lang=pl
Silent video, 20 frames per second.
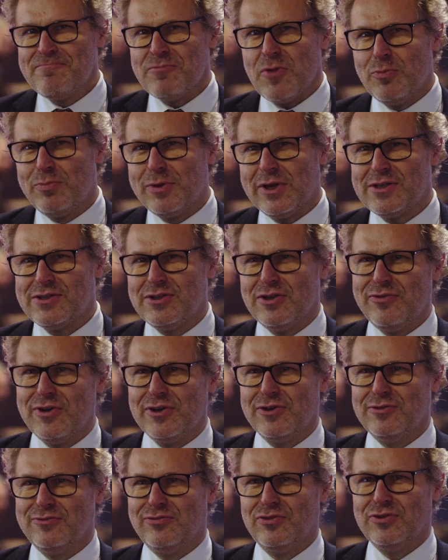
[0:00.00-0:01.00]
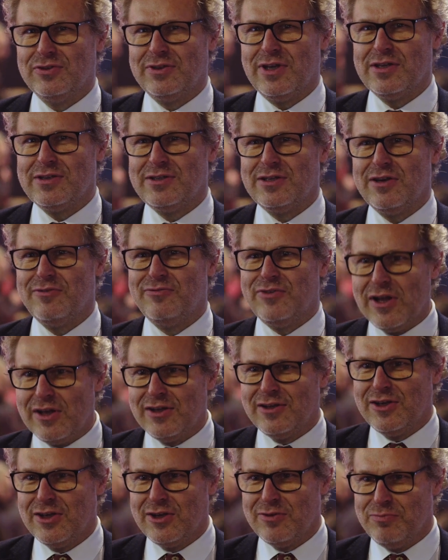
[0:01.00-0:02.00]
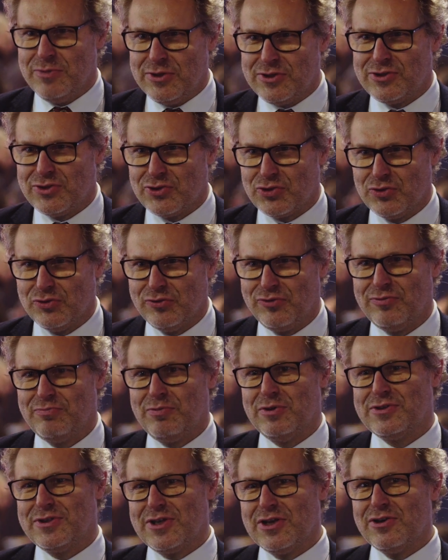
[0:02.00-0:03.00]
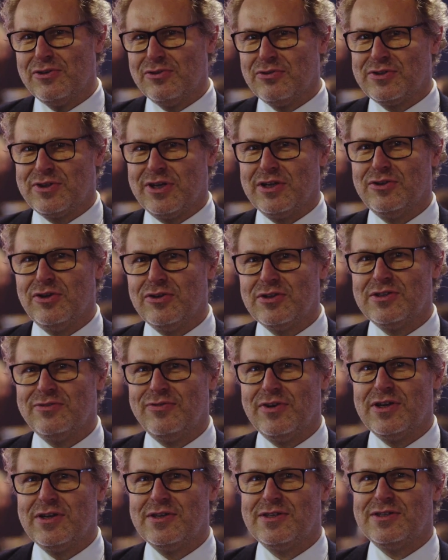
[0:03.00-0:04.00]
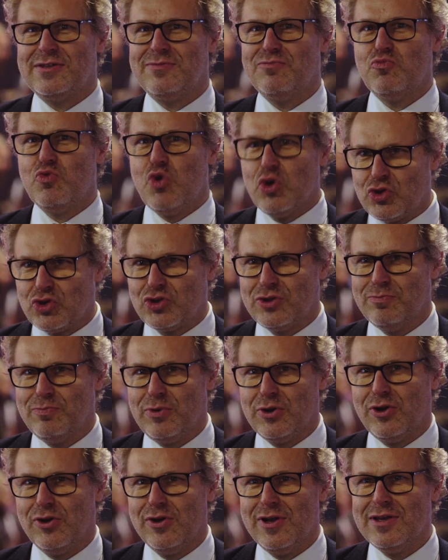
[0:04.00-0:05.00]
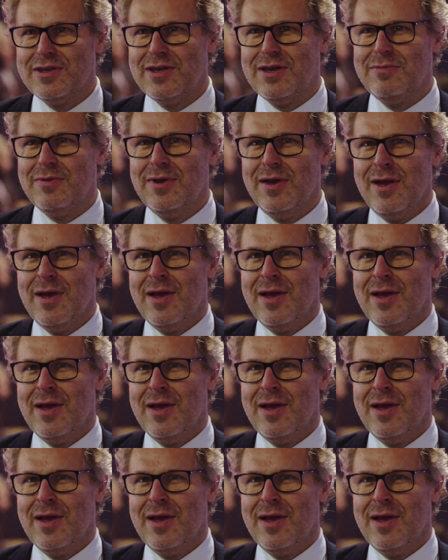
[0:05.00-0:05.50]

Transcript: obrazowa konfrontacja wielkich mistrzów polskiego ilustratorstwa z młodszym pokoleniem.